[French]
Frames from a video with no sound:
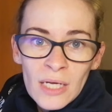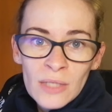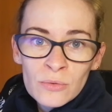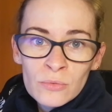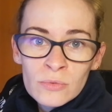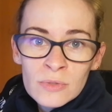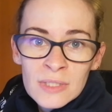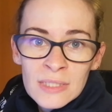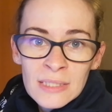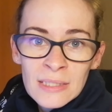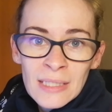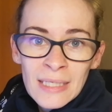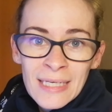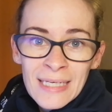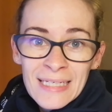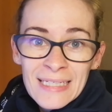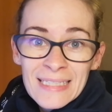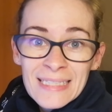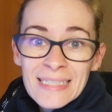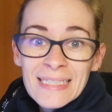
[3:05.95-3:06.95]
un outil
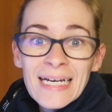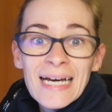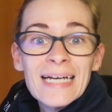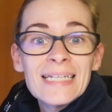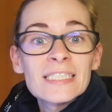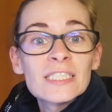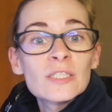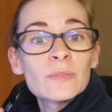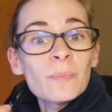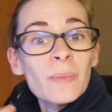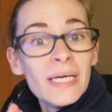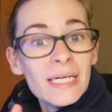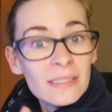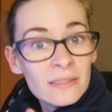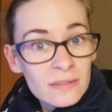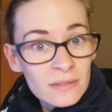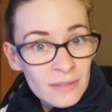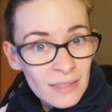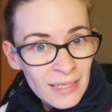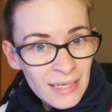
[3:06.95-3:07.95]
qui
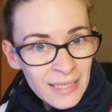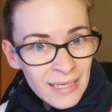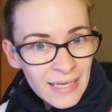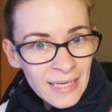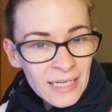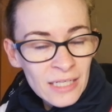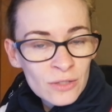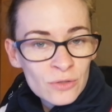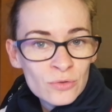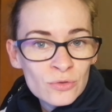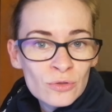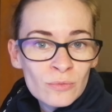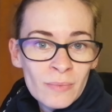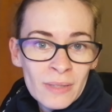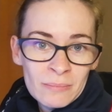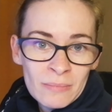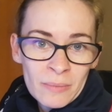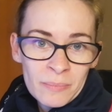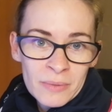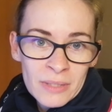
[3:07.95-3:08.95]
respecte les règles du
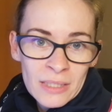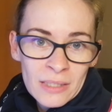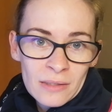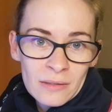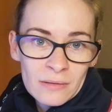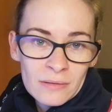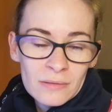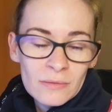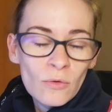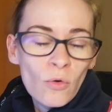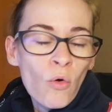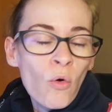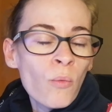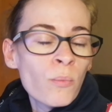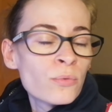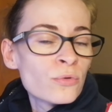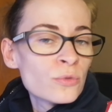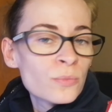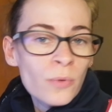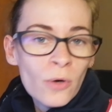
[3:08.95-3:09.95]
mind mapping au
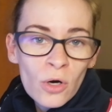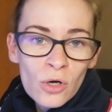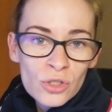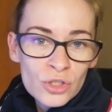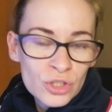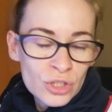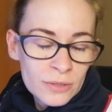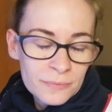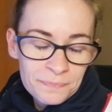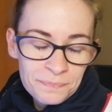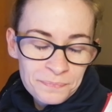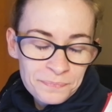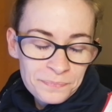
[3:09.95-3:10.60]
plus proche